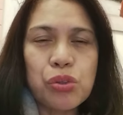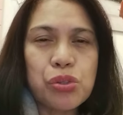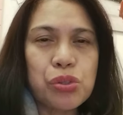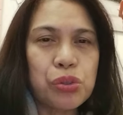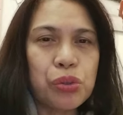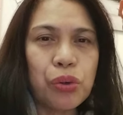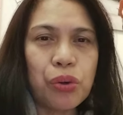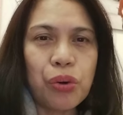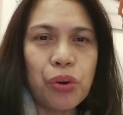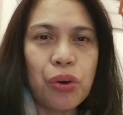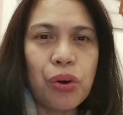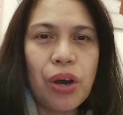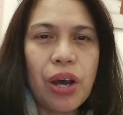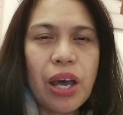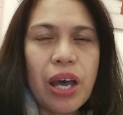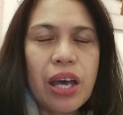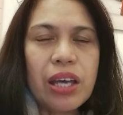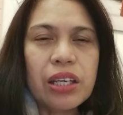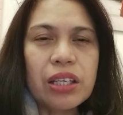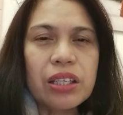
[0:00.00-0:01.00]
gusto ko
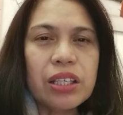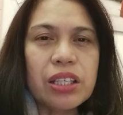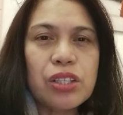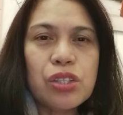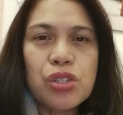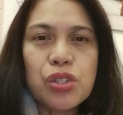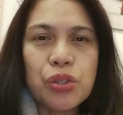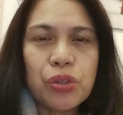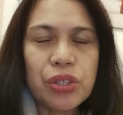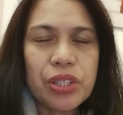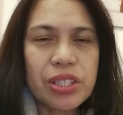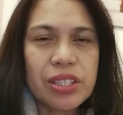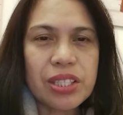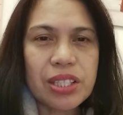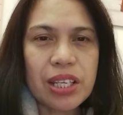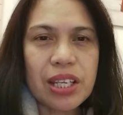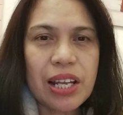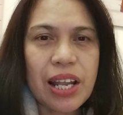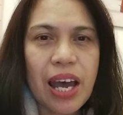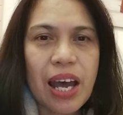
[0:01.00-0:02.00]
insured
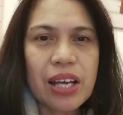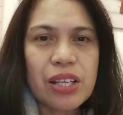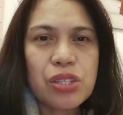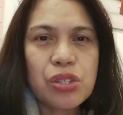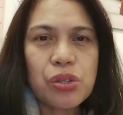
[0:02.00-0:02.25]
sila.